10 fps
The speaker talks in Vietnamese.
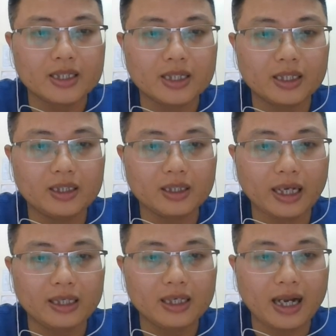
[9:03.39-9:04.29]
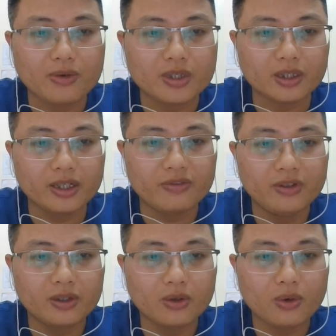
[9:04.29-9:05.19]
Trần Tự Khánh được Hào trưởng địa
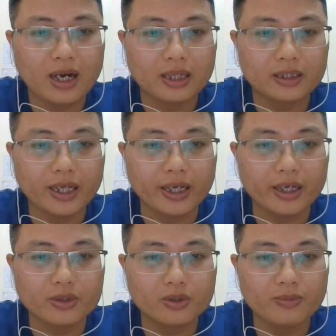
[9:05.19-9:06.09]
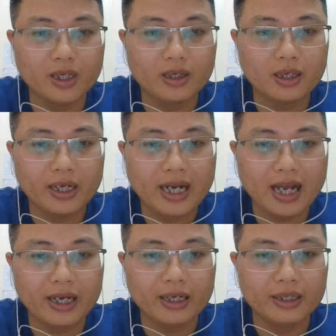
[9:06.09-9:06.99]
phương Đỗ Năng Tể giúp đỡ lấy
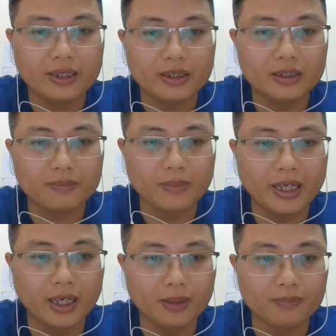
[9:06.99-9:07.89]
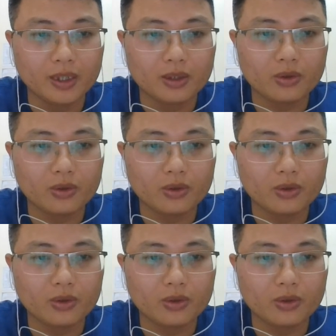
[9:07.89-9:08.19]
lại được Bình Hợp,